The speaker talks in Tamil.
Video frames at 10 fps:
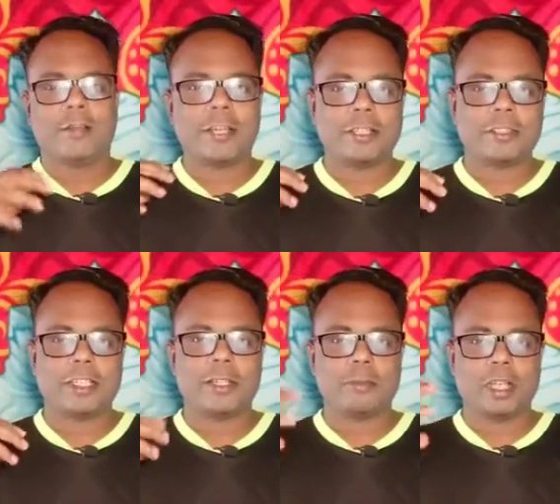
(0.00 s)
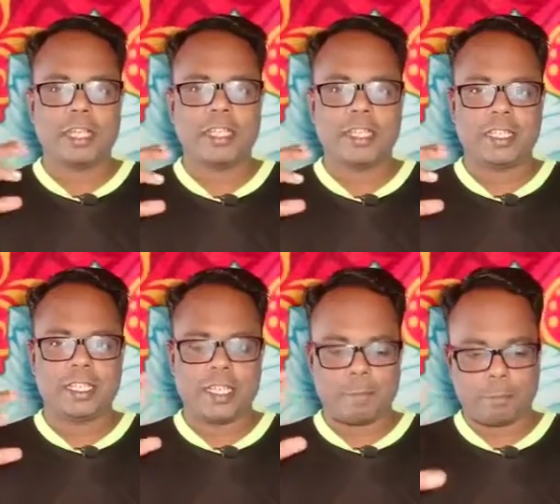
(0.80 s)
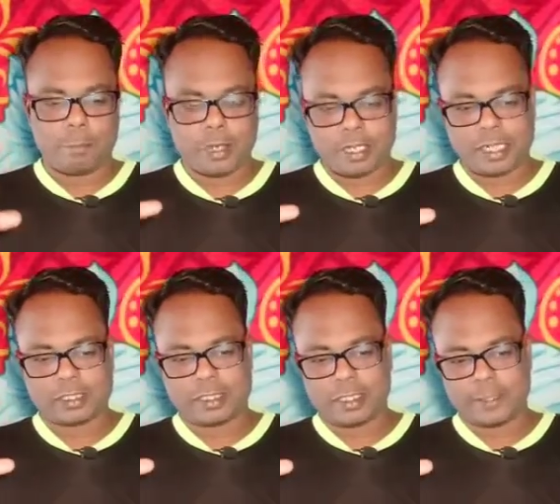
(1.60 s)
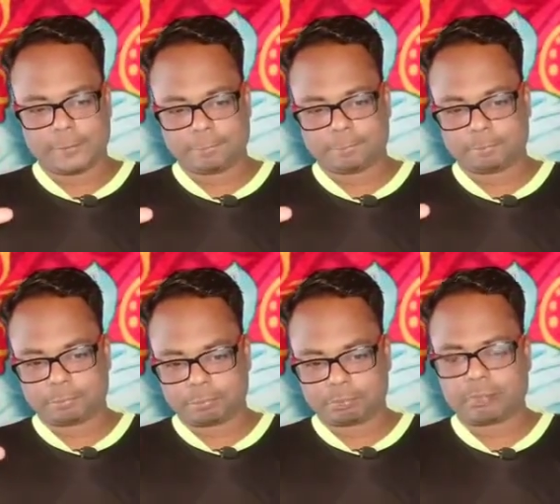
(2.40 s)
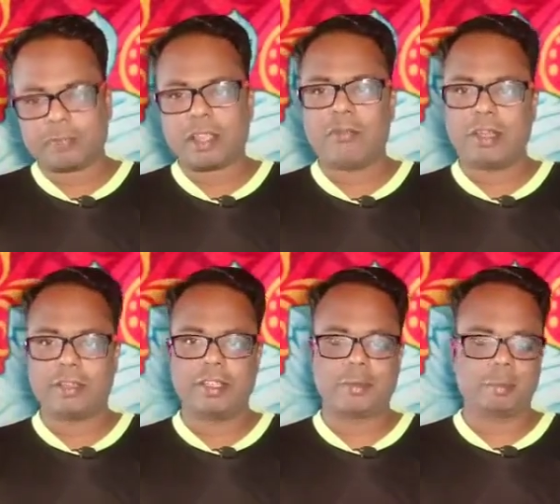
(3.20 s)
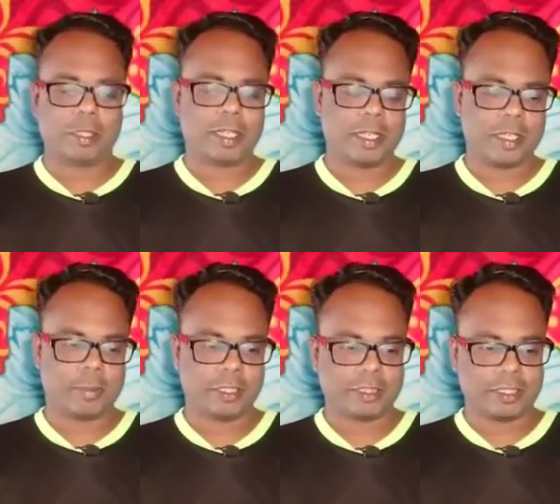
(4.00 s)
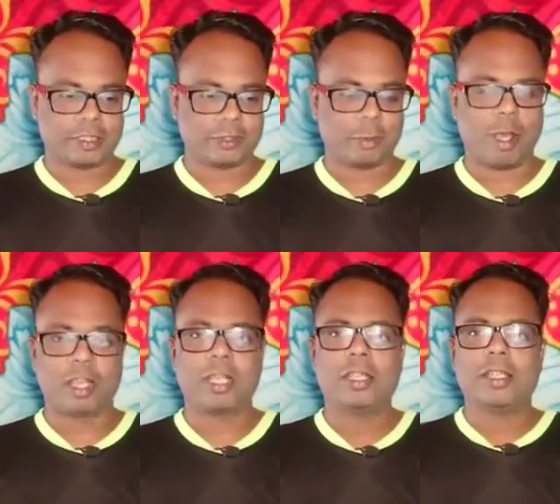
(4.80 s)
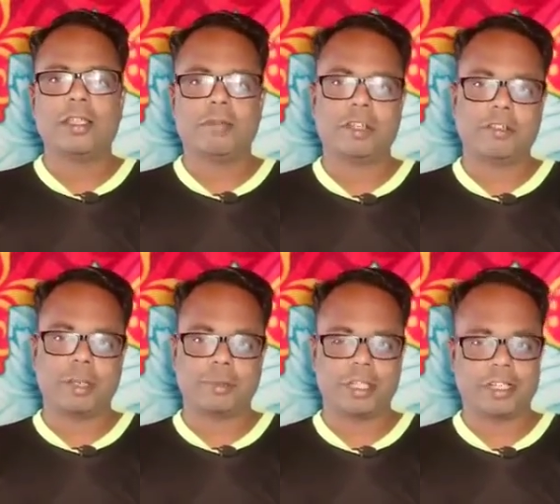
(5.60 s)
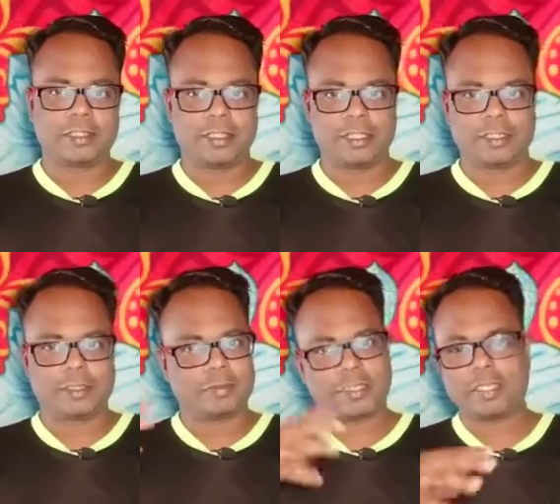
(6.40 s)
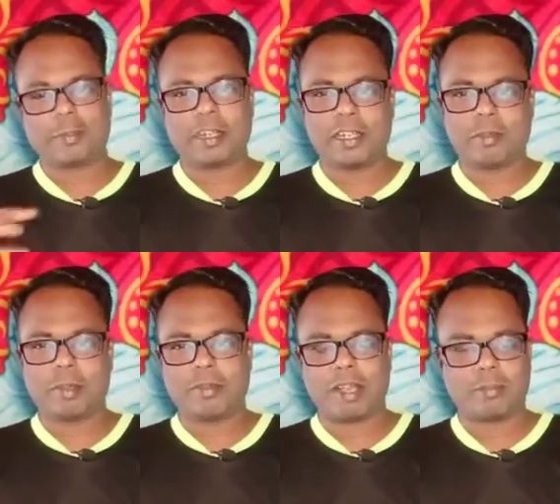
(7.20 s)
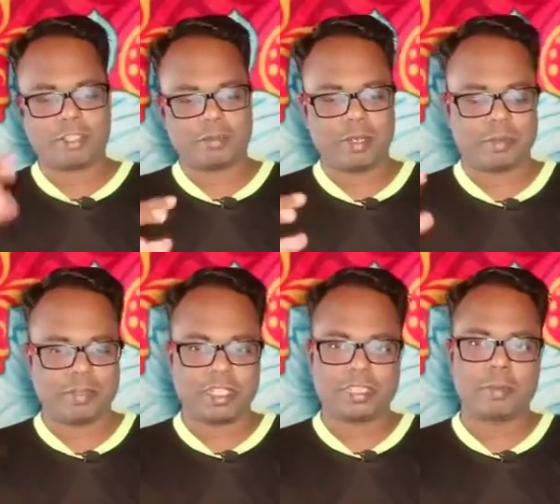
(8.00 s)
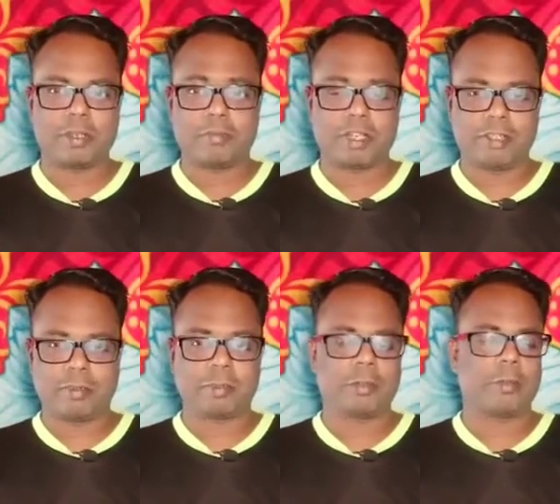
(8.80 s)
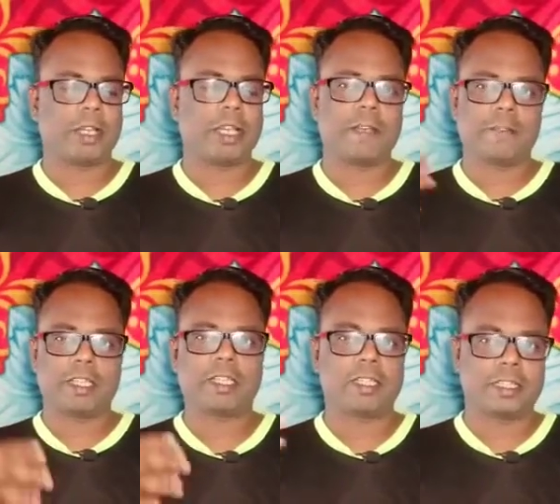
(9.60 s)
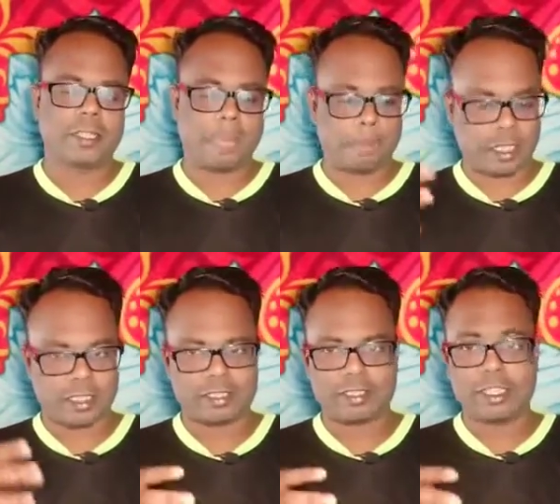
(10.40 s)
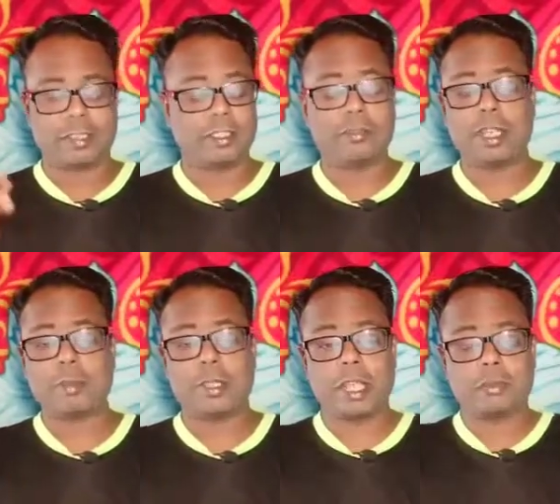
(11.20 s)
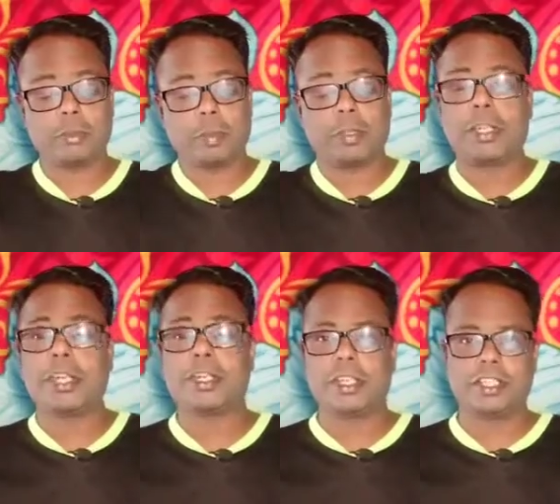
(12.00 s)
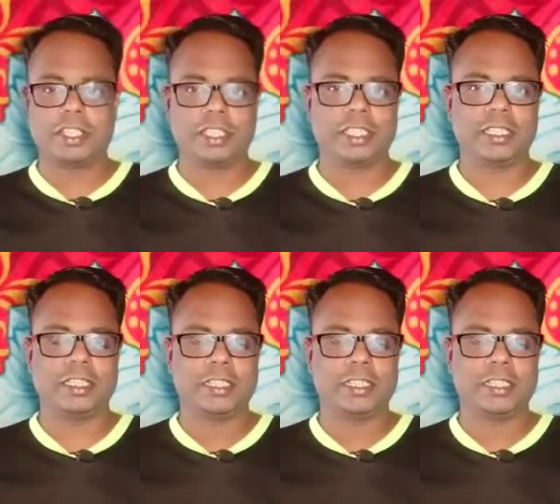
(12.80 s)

உக்காந்துட்டேன்னா முன்னாடி நான் போகிற நேரத்தில் தான் வரவேற்பு அமந்திரன்னு சொல்லுவாங்க வரவேற்பு நடந்துட்டுருக்குது ஃபஸ்ட்டு பாட்டெலாம் பாடுவாங்க வர்ஷிப்லாம் பண்ணுவாங்க அதுக்கப்புறம் வரவேற்பு கொடுப்பாங்கல்ல வந்த கெஸ்ட்டு இங்கே வந்து வரப்பே அது ஒரு பெரிய ட்ரெடிஷன் இங்கே